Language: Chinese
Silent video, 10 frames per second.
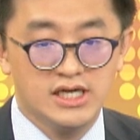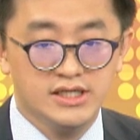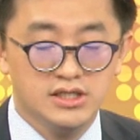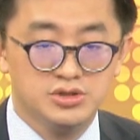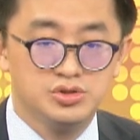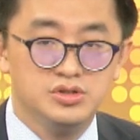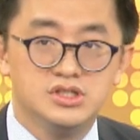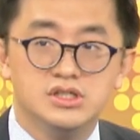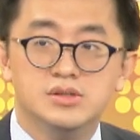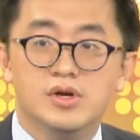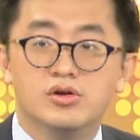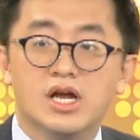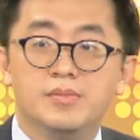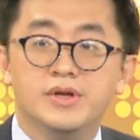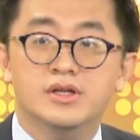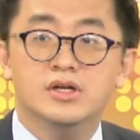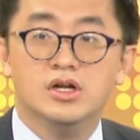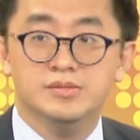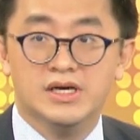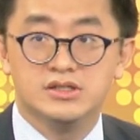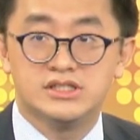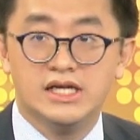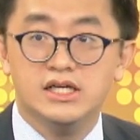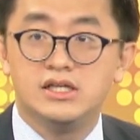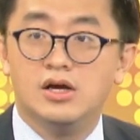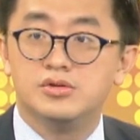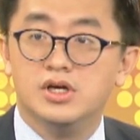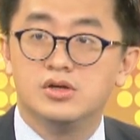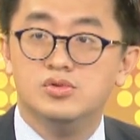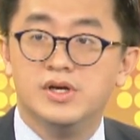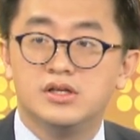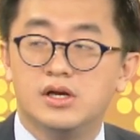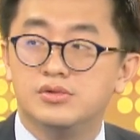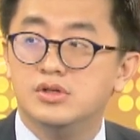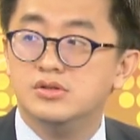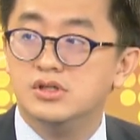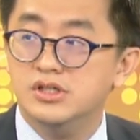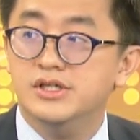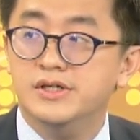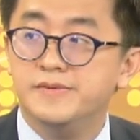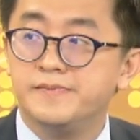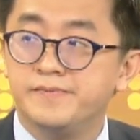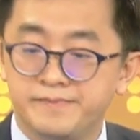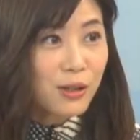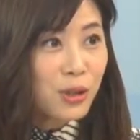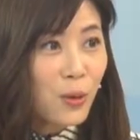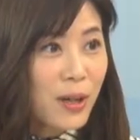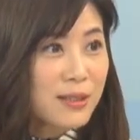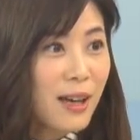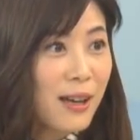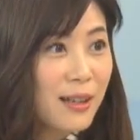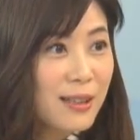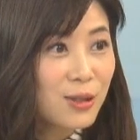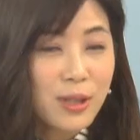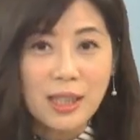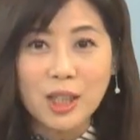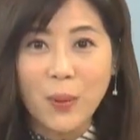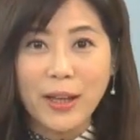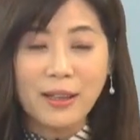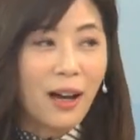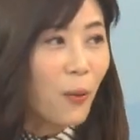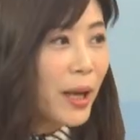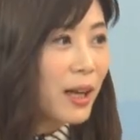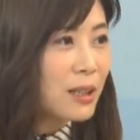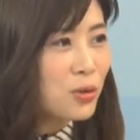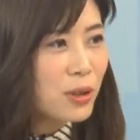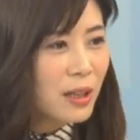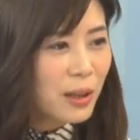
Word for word: 产业的趋势是没有改变的。然后把产业挑对，股票挑对就可以了。好，选完之后就往上。所以是乐观的哈，我也让你觉得